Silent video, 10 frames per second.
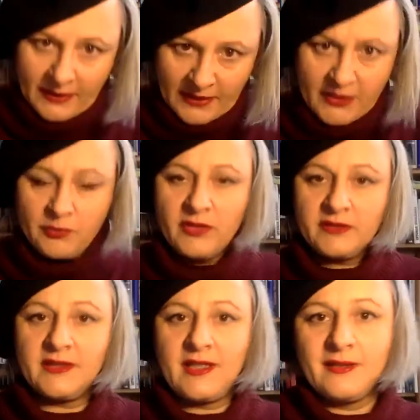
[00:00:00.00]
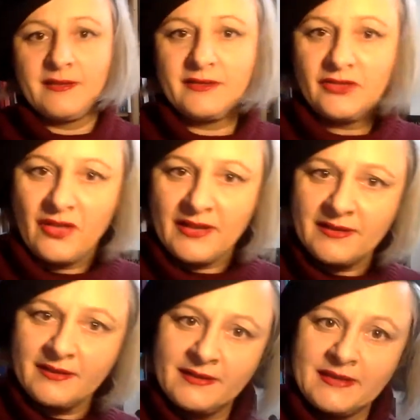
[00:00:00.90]
Ich möchte euch allerdings
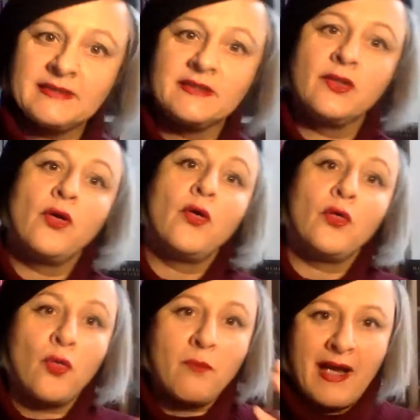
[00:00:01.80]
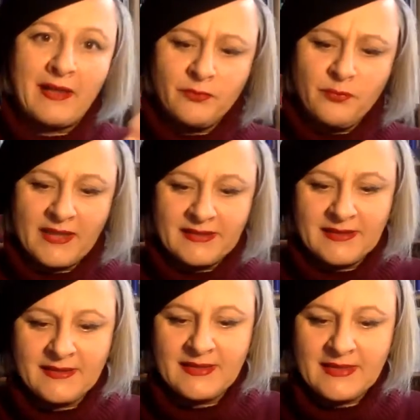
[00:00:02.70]
heute diesen Roman
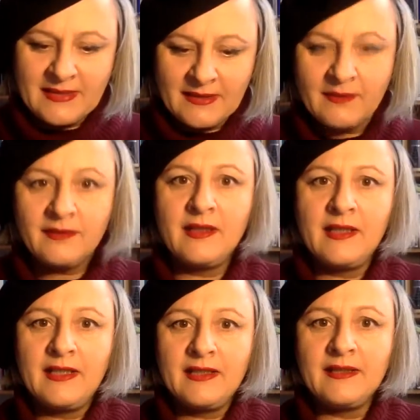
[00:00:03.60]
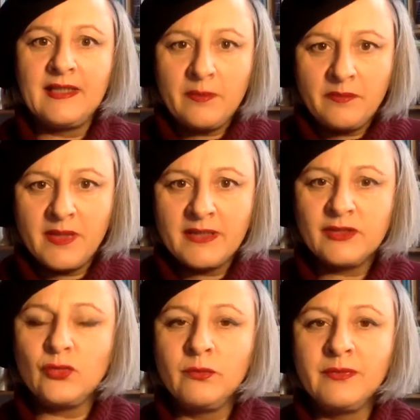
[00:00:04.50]
präsentieren, in dem
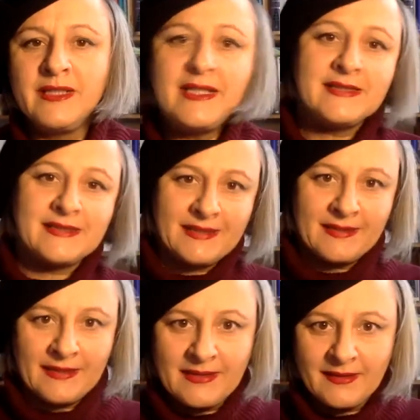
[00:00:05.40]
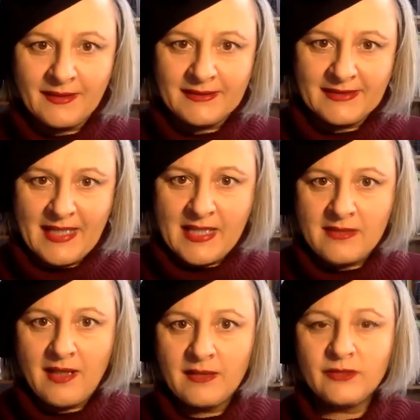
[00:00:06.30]
es um nichts Geringeres
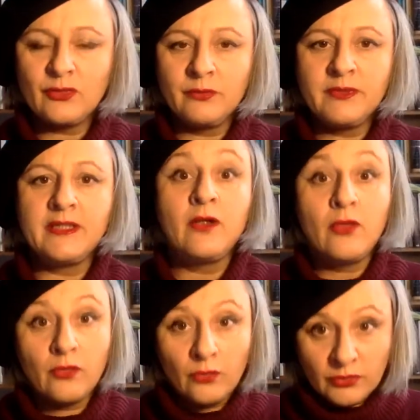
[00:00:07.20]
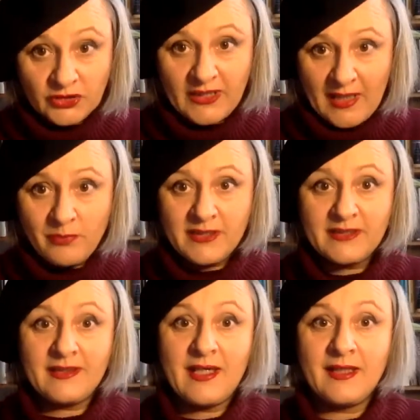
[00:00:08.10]
geht als um die
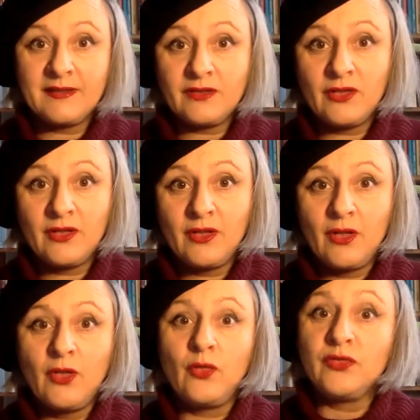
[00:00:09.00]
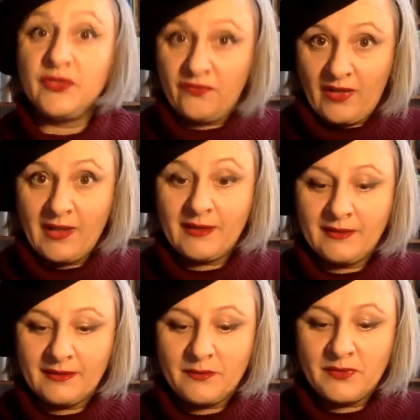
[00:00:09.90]
Unsterblichkeit und die Frage
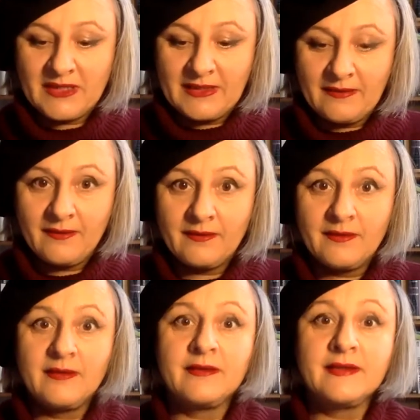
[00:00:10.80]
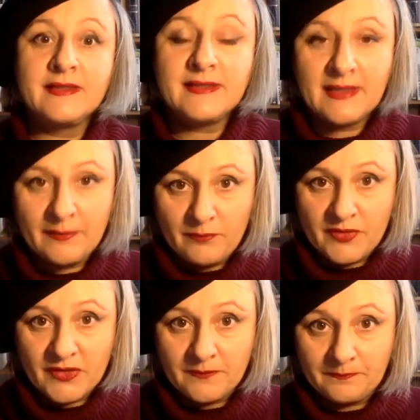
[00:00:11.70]
nach dem Sinn des
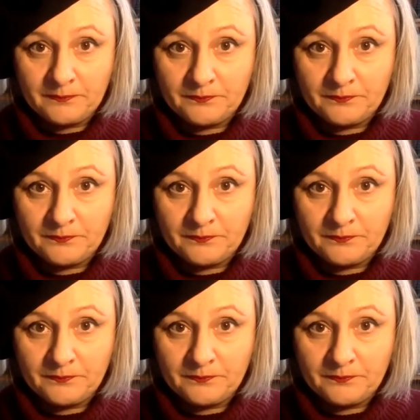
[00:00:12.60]
Lebens.